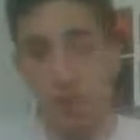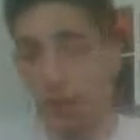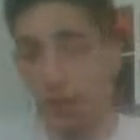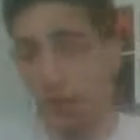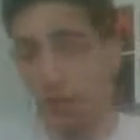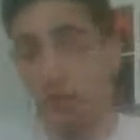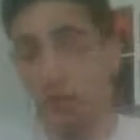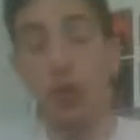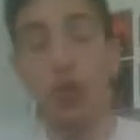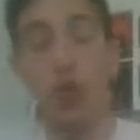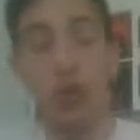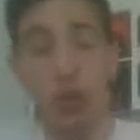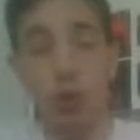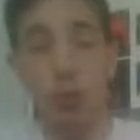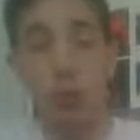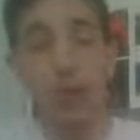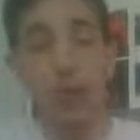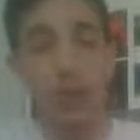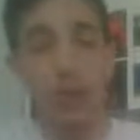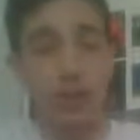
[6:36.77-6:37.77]
Et je vais encore
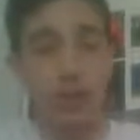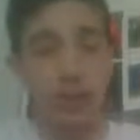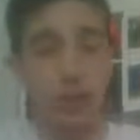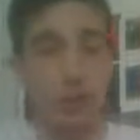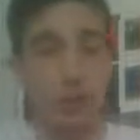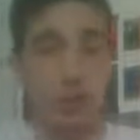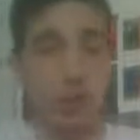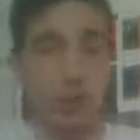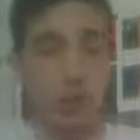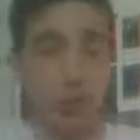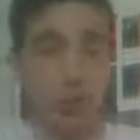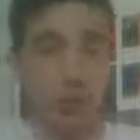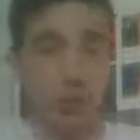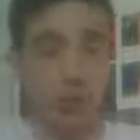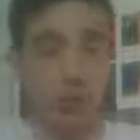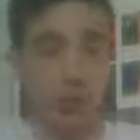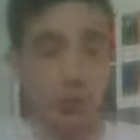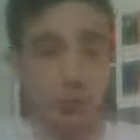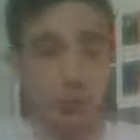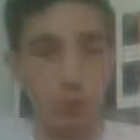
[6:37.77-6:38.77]
prédire un début dans le main
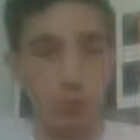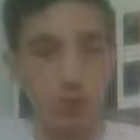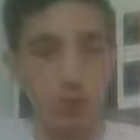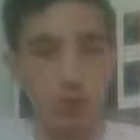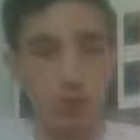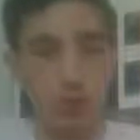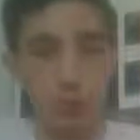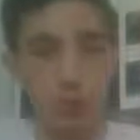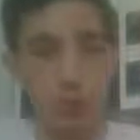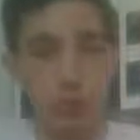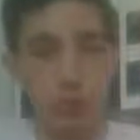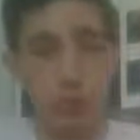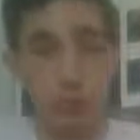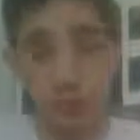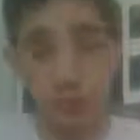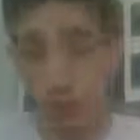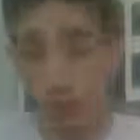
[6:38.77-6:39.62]
roster pour Shayna Baszler,